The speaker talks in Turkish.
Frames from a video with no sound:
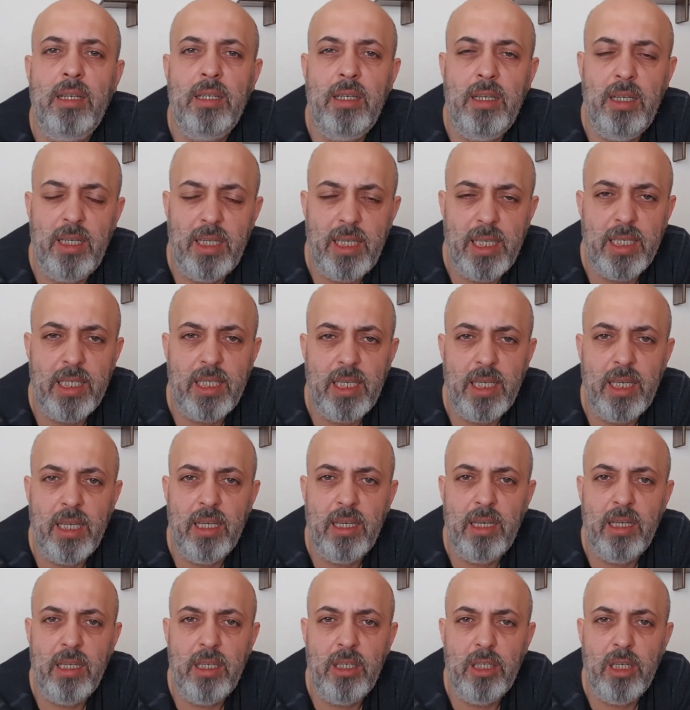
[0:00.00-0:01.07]
ilkesi
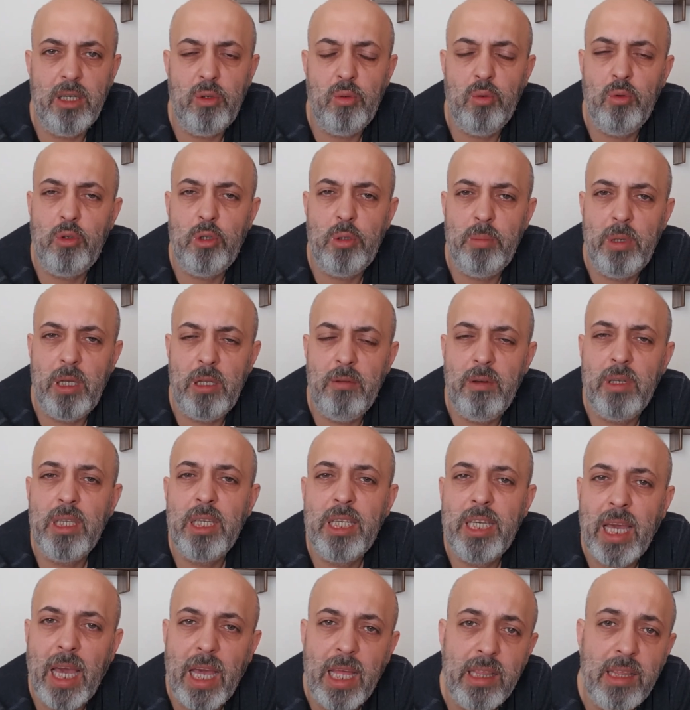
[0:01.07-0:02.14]
gereğince Gülsüm Elvan'ın
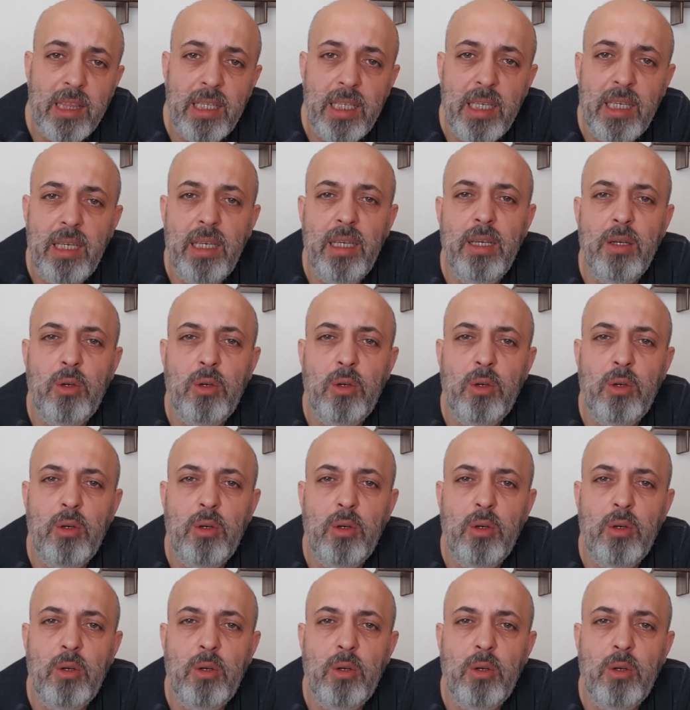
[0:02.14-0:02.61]
kendi